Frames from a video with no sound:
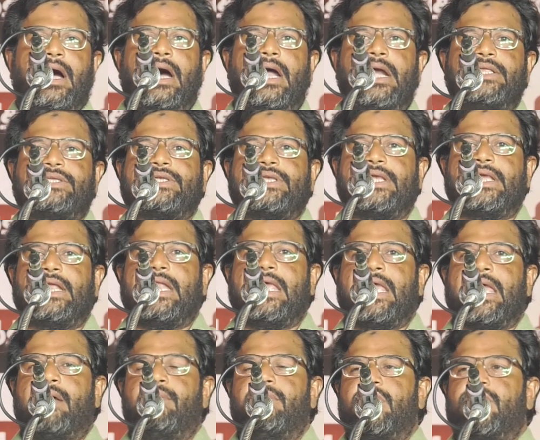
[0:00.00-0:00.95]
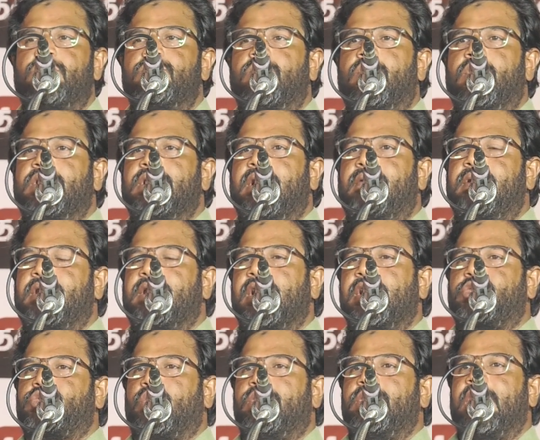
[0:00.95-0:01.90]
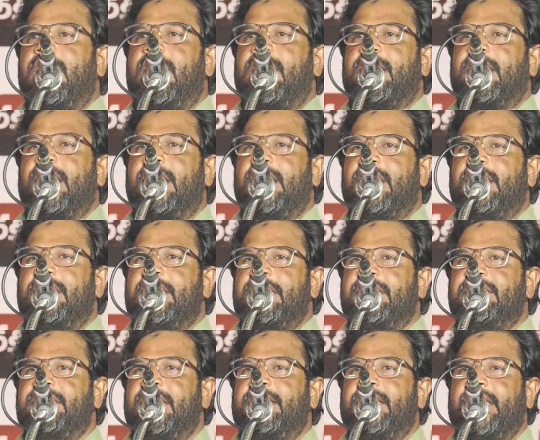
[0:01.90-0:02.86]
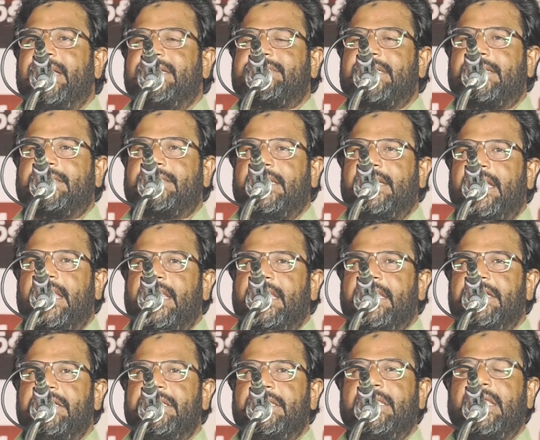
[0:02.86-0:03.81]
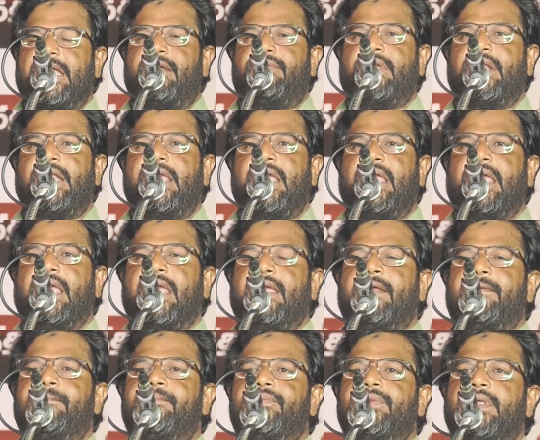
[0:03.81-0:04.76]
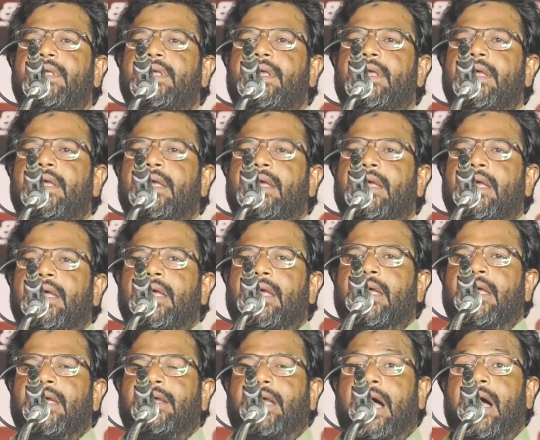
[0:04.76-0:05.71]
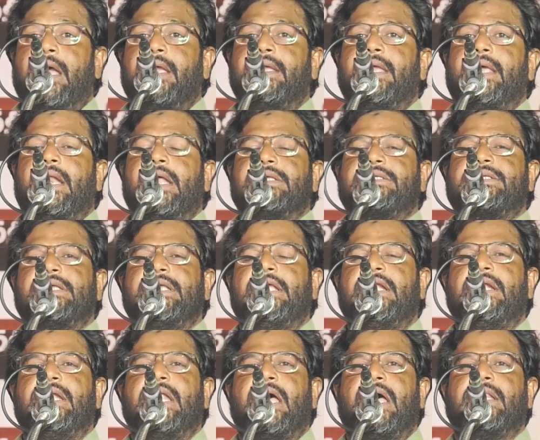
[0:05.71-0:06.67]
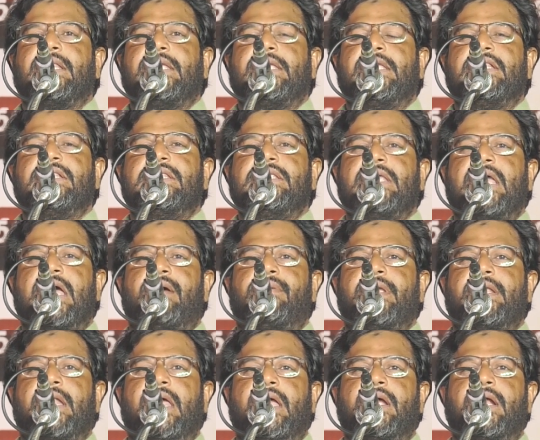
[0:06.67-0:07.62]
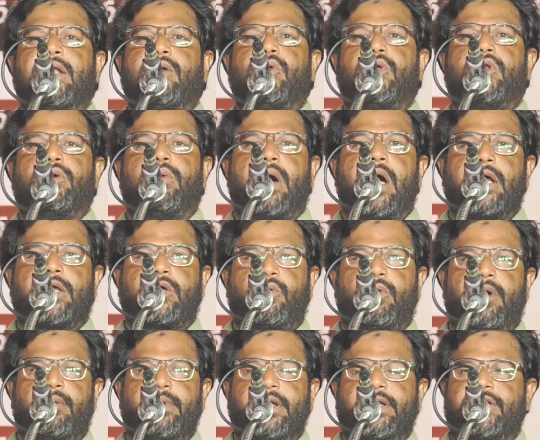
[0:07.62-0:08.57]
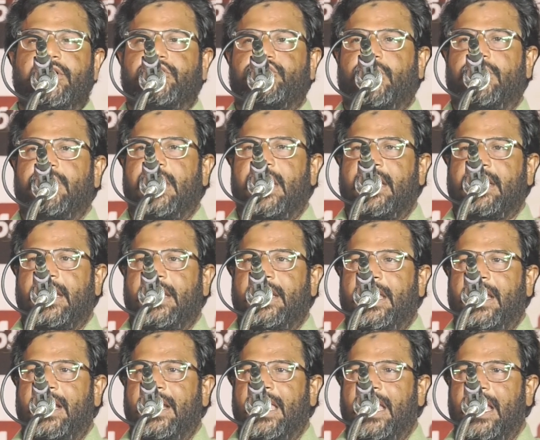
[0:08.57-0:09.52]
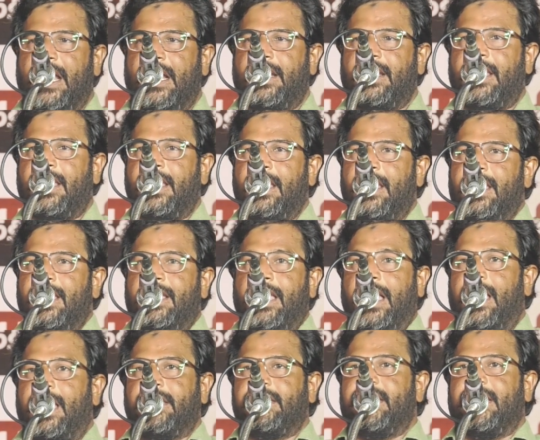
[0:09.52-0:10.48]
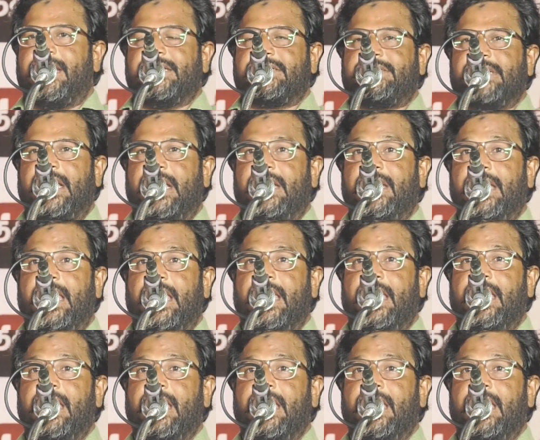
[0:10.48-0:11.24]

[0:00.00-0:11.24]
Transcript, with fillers: ஆட்சியிலே அமரும் போது அவர்கள் சொன்னார்கள் இந்த தேசத்திலே இந்தியாவிலே காங்கிரஸ் இல்லாத இந்தியாவை நாங்கள் உருவாக்குவோம் என்று சொன்னார்கள் ஆனால் காங்கிரஸ் அல்ல